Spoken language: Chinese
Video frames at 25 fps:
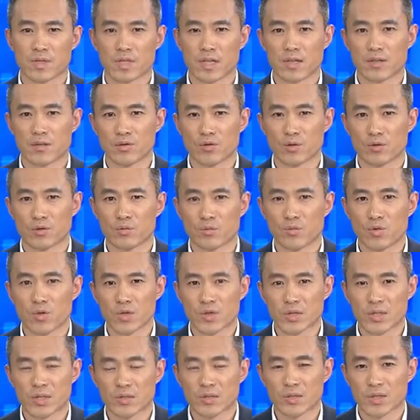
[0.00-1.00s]
相救
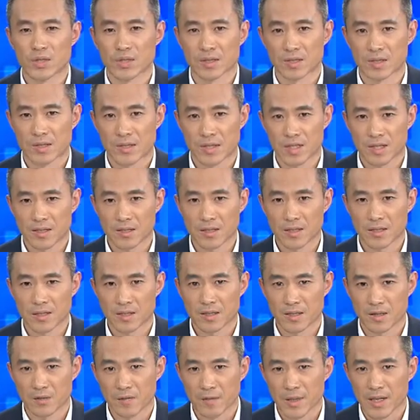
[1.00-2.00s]
陌生者的这样一个
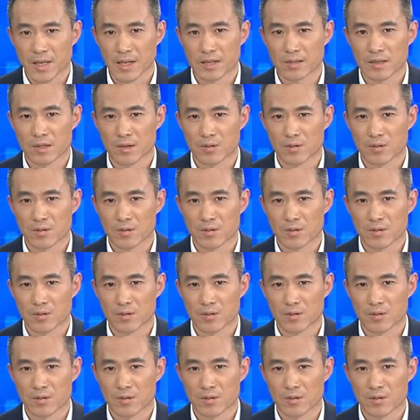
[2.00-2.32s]
行为，